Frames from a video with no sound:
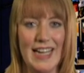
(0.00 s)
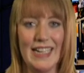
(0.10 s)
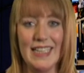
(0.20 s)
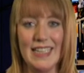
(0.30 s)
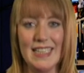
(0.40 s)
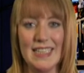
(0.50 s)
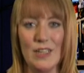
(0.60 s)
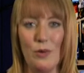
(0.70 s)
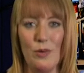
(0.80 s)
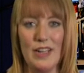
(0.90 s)
cliquez
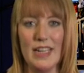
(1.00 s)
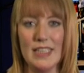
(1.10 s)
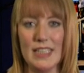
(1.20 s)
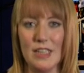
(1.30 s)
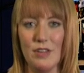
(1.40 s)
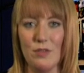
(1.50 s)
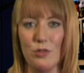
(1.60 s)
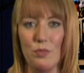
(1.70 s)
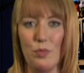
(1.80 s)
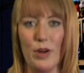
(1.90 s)
ci-haut et
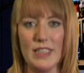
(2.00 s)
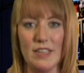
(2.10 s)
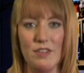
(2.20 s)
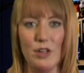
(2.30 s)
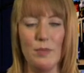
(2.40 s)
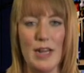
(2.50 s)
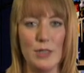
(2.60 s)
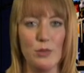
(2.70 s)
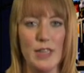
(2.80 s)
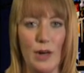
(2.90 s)
inscrivez-vous pour réserver votre place
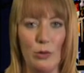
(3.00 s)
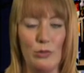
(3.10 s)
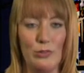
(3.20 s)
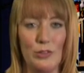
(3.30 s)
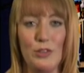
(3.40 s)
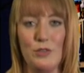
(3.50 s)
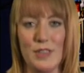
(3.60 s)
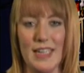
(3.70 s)
au salon. Nous vous y